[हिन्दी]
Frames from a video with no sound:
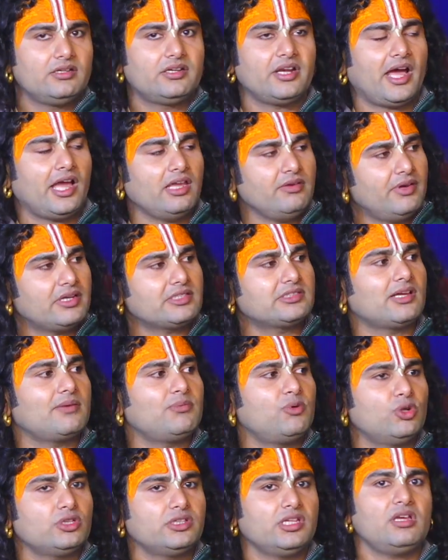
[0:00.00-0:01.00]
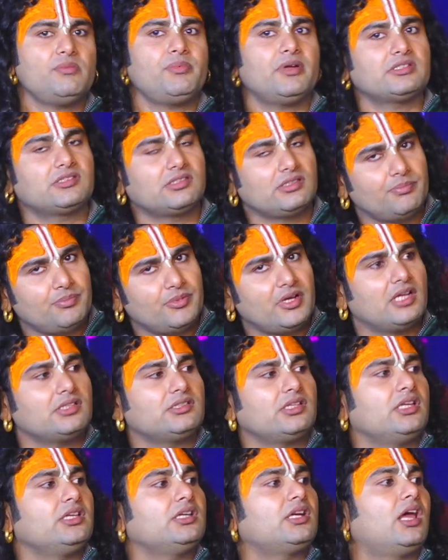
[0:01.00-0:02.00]
ड्राइवर सब होते हैं पर सबका
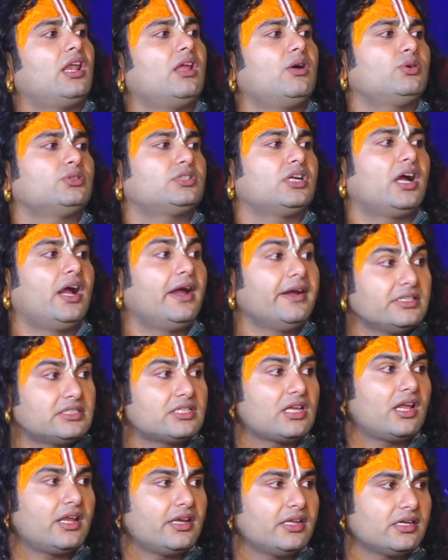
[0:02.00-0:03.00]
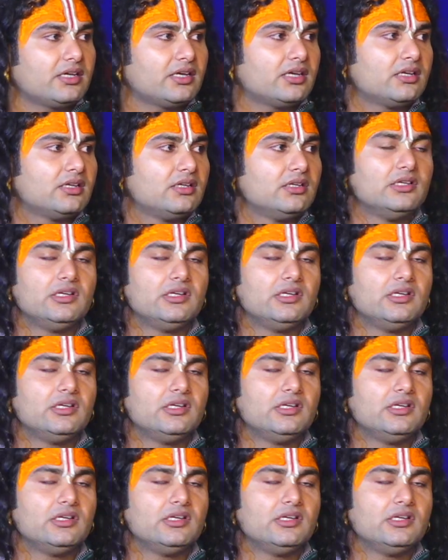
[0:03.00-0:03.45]
तरीका अलग होता है गाड़ी चलाने का